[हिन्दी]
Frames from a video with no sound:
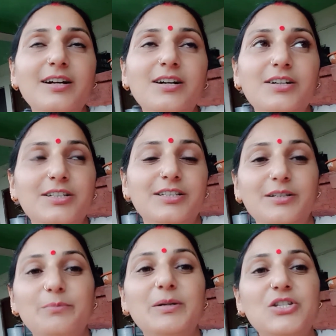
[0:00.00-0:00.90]
और
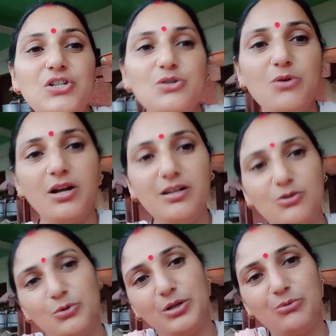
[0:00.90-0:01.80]
बच्चे जो है ना
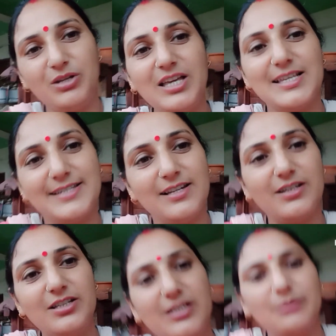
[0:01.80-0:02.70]
थोड़ी उनकी ऐसी लग रही
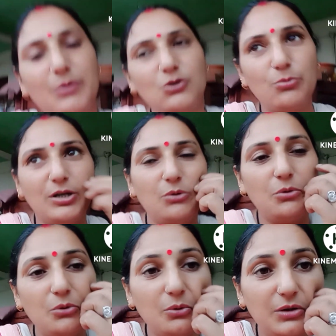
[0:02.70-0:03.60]
थी तबीयत तो मैंने
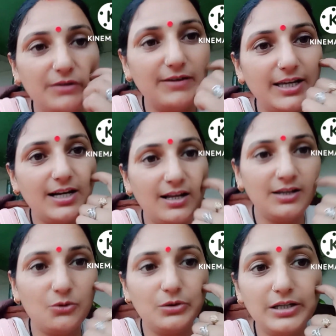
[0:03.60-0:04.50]
उनको दवाई खाने
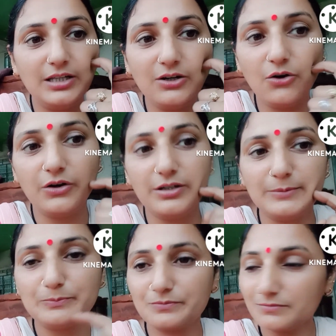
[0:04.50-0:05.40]
को दे दी और
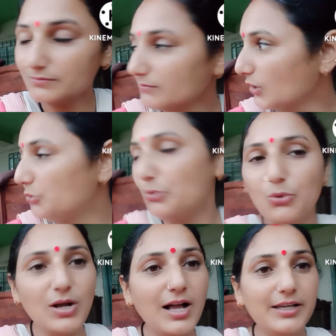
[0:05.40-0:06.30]
उनको
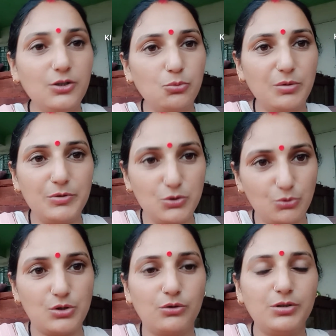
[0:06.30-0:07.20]
कहा कि तुम अभी सो
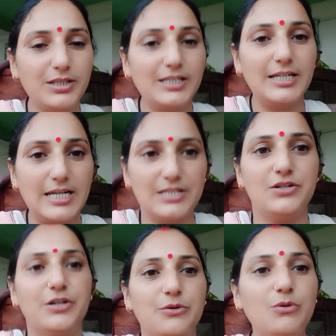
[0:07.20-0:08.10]
जाओ थोड़ी देर रेस्ट
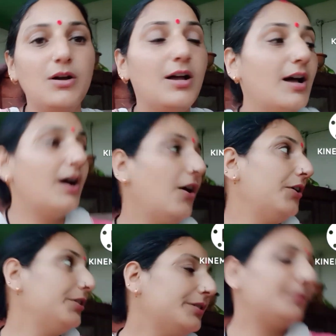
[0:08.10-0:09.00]
करो और
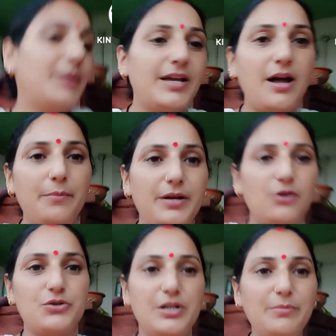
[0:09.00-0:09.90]
मैं यहाँ पे
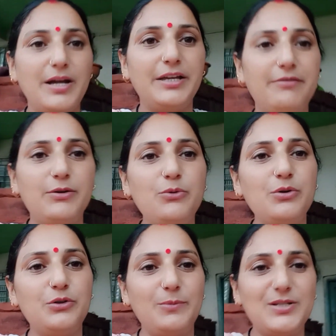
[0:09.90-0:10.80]
काउशेड में आई हुई हूँ
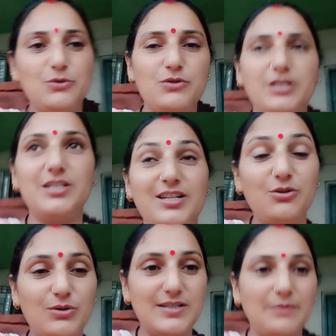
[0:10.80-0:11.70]
तो मैंने सोचा कि चलिए
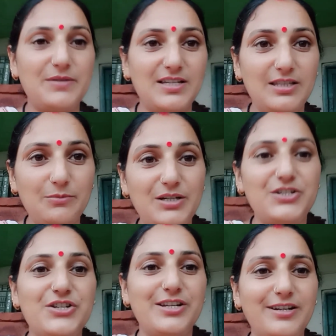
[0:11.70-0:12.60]
थोड़ा सा आपके साथ अपडेट
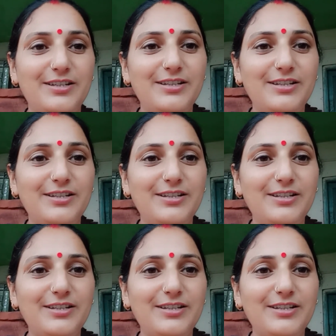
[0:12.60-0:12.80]
शेयर कर देती